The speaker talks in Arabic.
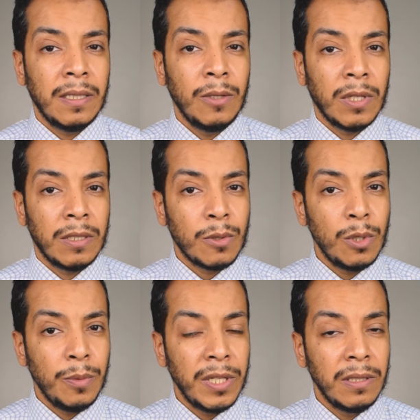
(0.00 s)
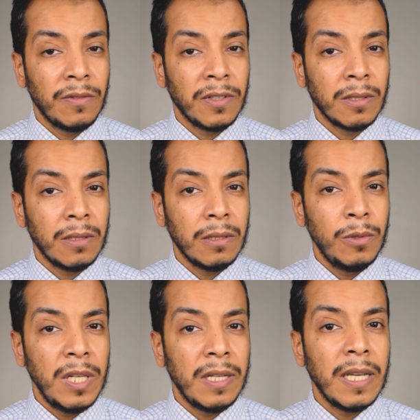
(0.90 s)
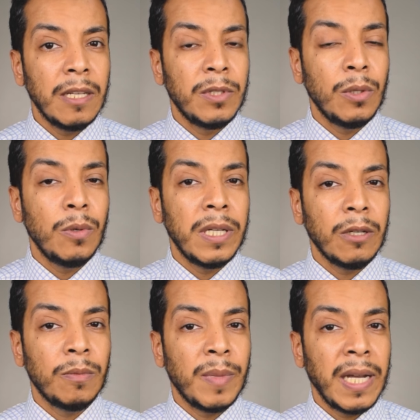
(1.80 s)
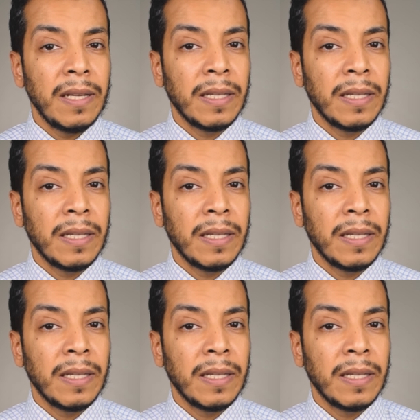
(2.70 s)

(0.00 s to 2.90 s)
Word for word: دواء السوليو بريد لفترات طويله يجب ان هو ياخد معاه